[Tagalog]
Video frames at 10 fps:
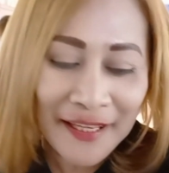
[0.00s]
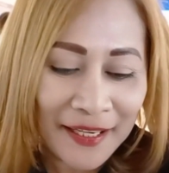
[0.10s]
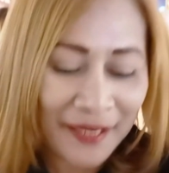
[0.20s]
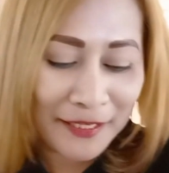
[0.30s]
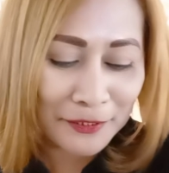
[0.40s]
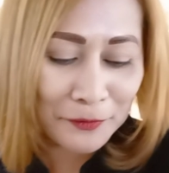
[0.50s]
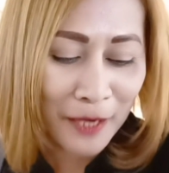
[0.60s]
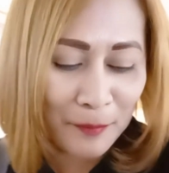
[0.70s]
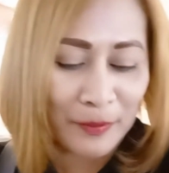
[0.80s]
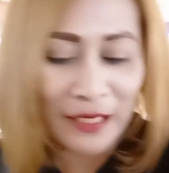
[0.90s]
Ay, you know,
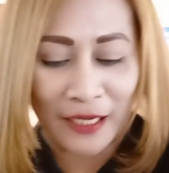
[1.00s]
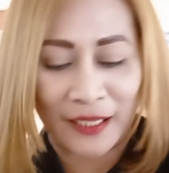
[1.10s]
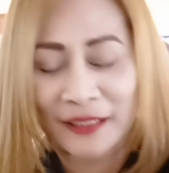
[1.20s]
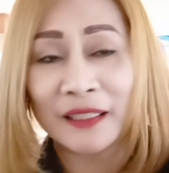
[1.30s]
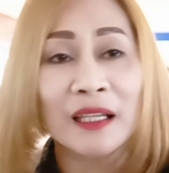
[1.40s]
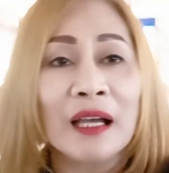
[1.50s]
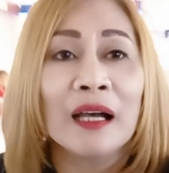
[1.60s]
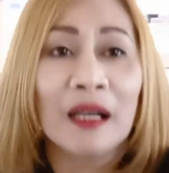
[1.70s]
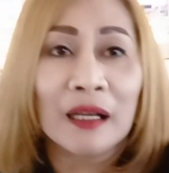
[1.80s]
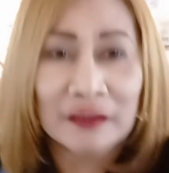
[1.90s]
happy lang.
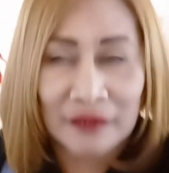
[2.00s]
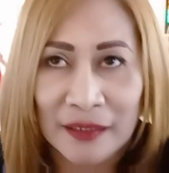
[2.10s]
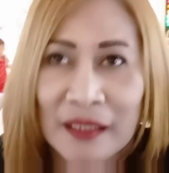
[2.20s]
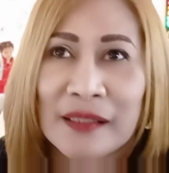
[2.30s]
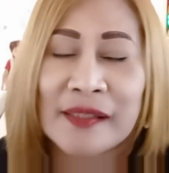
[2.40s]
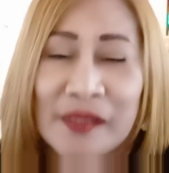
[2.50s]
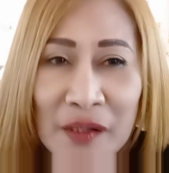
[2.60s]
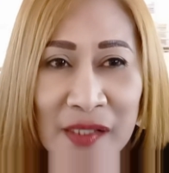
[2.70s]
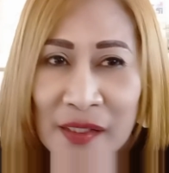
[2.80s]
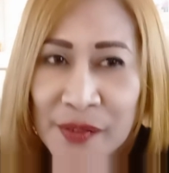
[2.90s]
Talagang
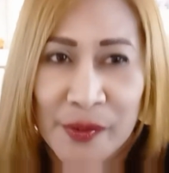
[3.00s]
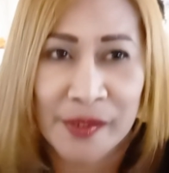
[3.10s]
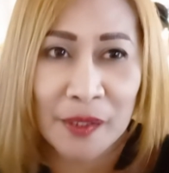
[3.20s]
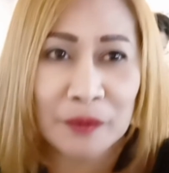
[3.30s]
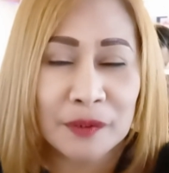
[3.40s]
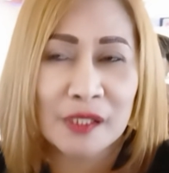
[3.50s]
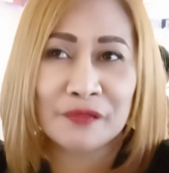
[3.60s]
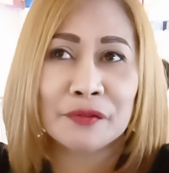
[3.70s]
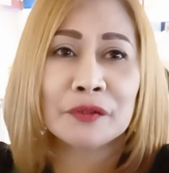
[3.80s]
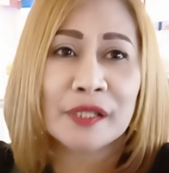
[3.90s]
stress na stress ako
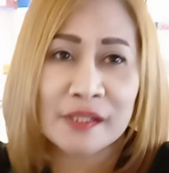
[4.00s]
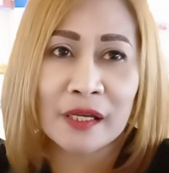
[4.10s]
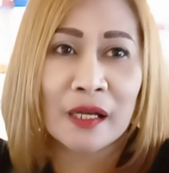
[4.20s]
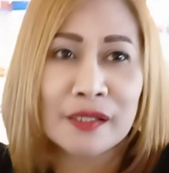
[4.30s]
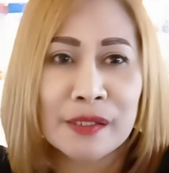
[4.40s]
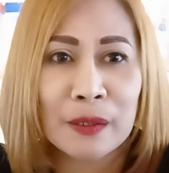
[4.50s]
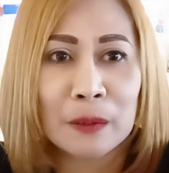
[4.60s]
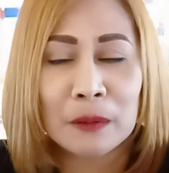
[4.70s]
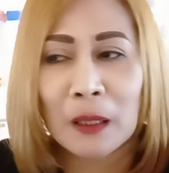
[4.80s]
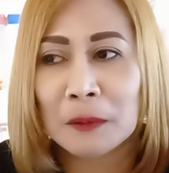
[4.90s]
this few days guys. So,
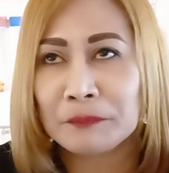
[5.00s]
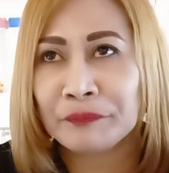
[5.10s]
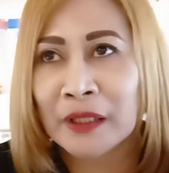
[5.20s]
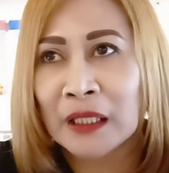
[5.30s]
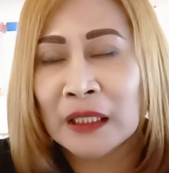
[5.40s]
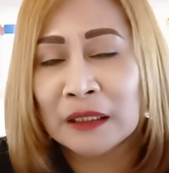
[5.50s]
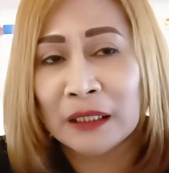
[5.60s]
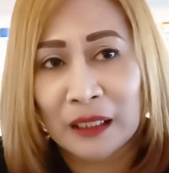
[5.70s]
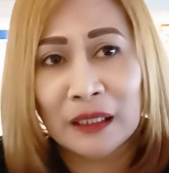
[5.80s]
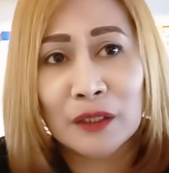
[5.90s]
um,
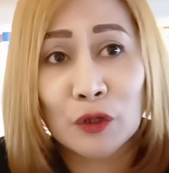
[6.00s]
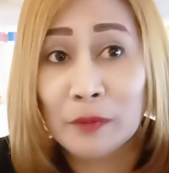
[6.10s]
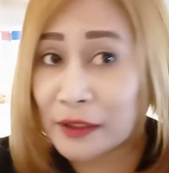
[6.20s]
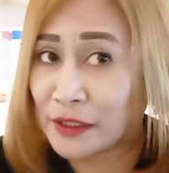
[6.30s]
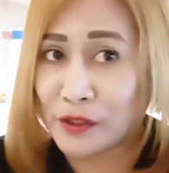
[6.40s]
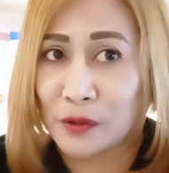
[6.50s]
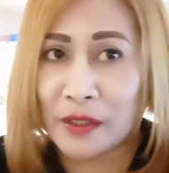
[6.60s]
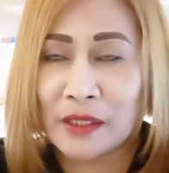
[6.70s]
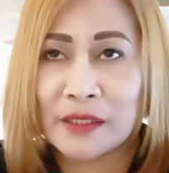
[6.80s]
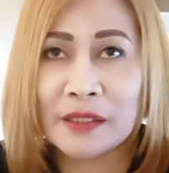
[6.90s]
kailangan ko
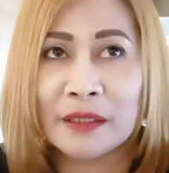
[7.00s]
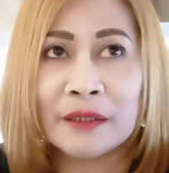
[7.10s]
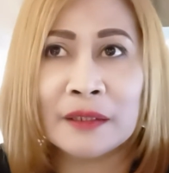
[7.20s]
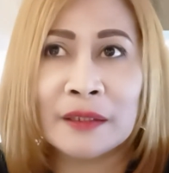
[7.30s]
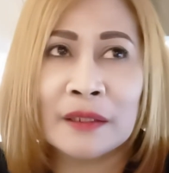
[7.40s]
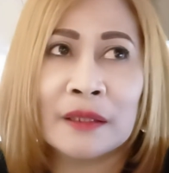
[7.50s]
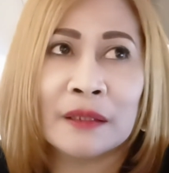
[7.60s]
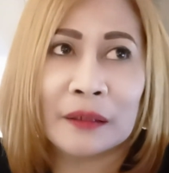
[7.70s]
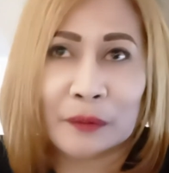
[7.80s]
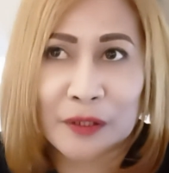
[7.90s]
mag-distress.
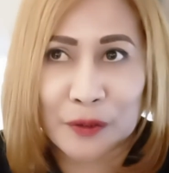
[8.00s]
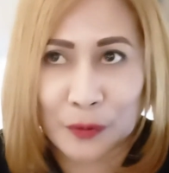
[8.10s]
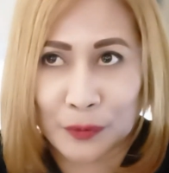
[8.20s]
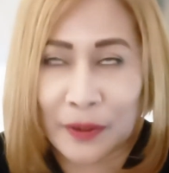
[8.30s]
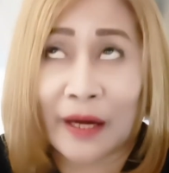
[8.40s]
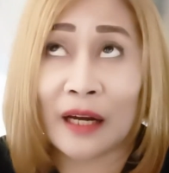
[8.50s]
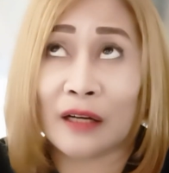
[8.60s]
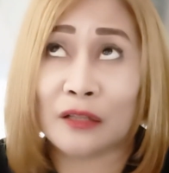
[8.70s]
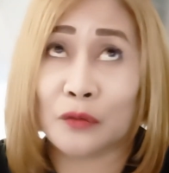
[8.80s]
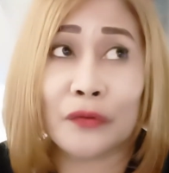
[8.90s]
I want to hang
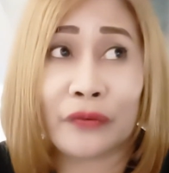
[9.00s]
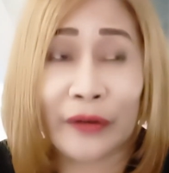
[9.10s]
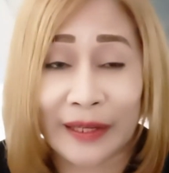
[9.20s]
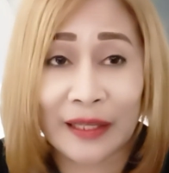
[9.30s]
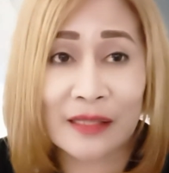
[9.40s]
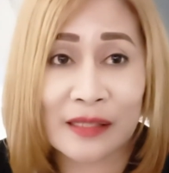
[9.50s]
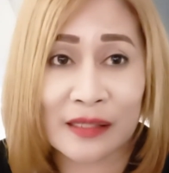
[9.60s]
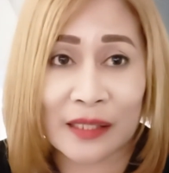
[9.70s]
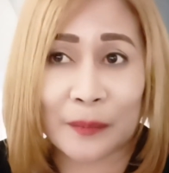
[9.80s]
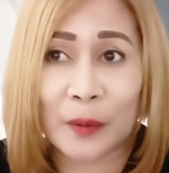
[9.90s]
out with friends.
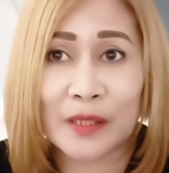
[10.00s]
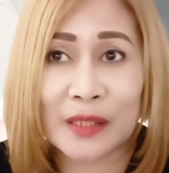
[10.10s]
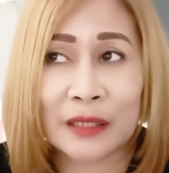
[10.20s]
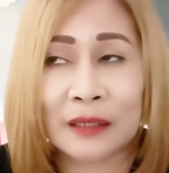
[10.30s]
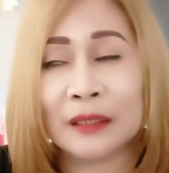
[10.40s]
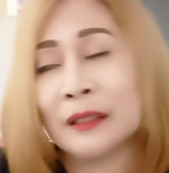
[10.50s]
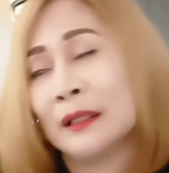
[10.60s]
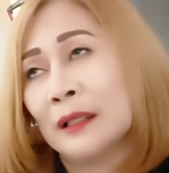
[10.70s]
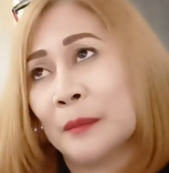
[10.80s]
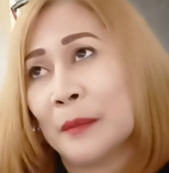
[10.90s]
Tapos,
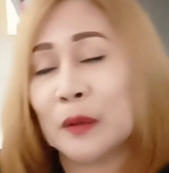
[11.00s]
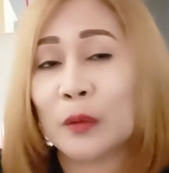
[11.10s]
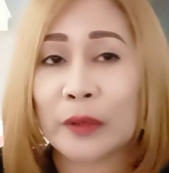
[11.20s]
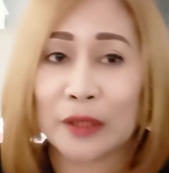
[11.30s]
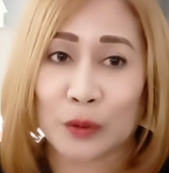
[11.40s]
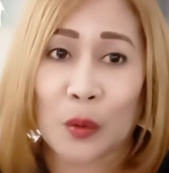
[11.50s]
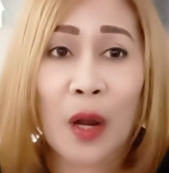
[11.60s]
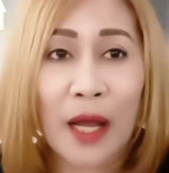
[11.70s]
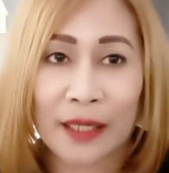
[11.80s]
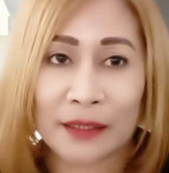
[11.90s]

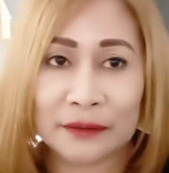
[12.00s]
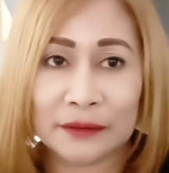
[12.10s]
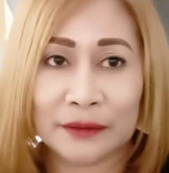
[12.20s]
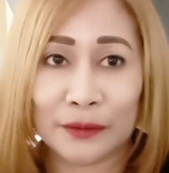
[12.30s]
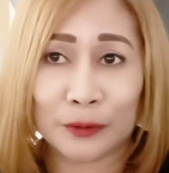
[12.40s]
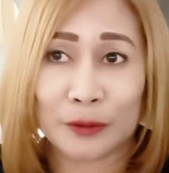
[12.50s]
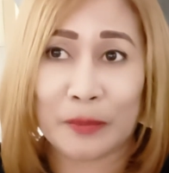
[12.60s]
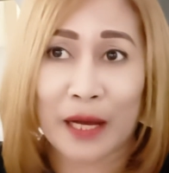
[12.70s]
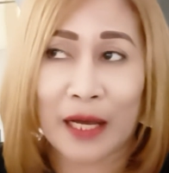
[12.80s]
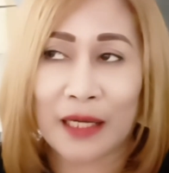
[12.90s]
magpupintuhan. O,
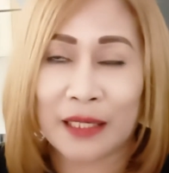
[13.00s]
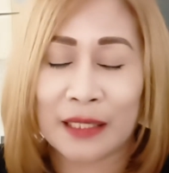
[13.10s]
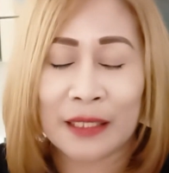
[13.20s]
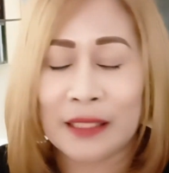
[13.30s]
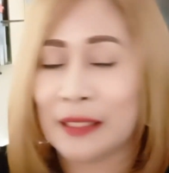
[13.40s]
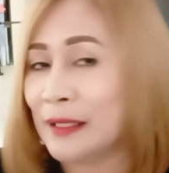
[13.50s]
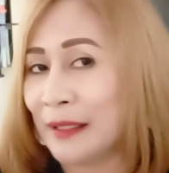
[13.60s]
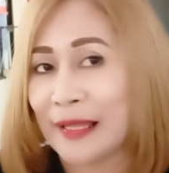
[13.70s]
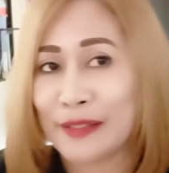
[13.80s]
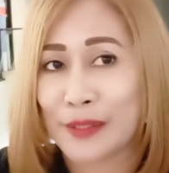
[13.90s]
diba?
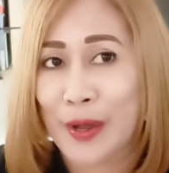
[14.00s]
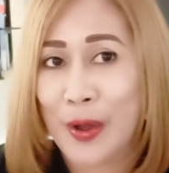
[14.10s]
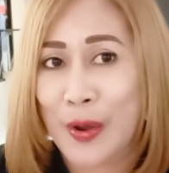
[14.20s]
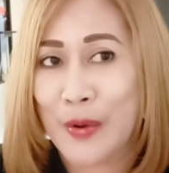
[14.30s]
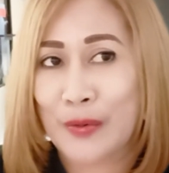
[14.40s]
Let's go!